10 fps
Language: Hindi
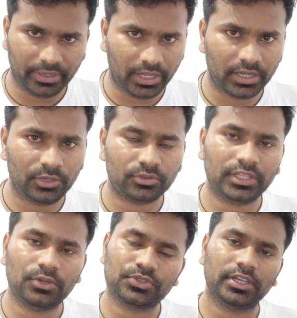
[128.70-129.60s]
बेकार नहीं
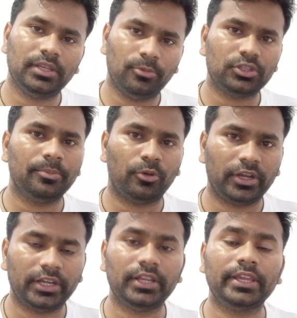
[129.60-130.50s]
होता है उसके लिए बहुत
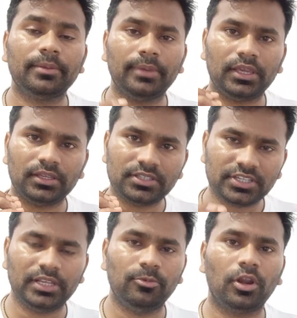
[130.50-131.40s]
इंपॉर्टेंट है लेकिन मैं
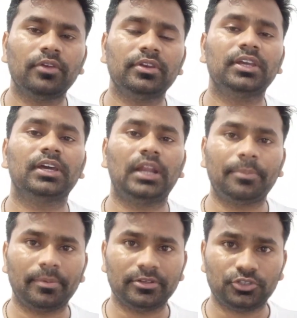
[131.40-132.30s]
इसके लिए बोल रहा हूँ क्योंकि अगर
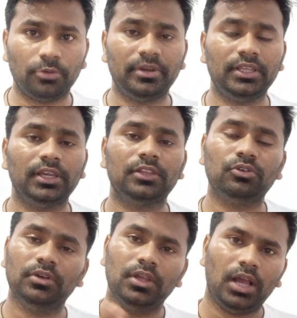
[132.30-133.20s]
आपके पास जॉब नहीं है
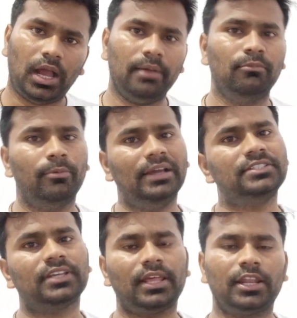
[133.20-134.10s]
तो आप
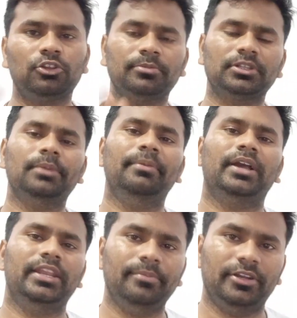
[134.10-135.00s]
मोबाइल चला रहे हो तो मतलब
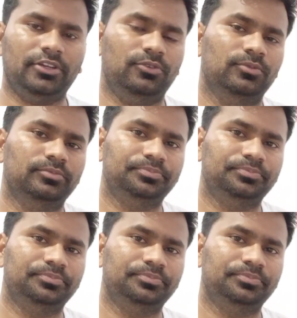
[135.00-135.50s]
बेकार ही बैठे हो